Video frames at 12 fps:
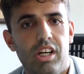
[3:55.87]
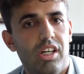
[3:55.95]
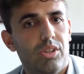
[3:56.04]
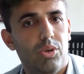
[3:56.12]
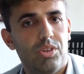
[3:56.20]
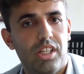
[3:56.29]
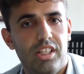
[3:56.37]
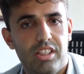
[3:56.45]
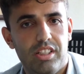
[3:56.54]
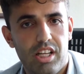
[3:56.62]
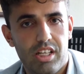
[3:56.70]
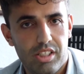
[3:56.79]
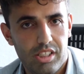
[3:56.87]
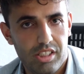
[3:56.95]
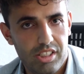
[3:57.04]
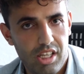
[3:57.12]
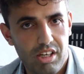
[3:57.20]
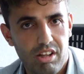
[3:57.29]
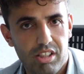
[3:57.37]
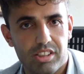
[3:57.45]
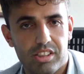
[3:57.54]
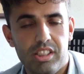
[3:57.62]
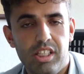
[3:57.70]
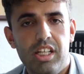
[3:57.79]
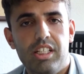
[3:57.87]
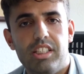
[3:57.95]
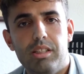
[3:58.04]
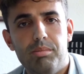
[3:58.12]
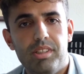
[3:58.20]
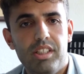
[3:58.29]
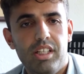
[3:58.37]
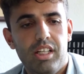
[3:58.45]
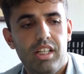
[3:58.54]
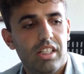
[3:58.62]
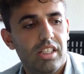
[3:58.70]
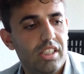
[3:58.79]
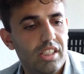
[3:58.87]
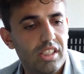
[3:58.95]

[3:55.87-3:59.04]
hangi otellerin nerede yer aldığı gibi e,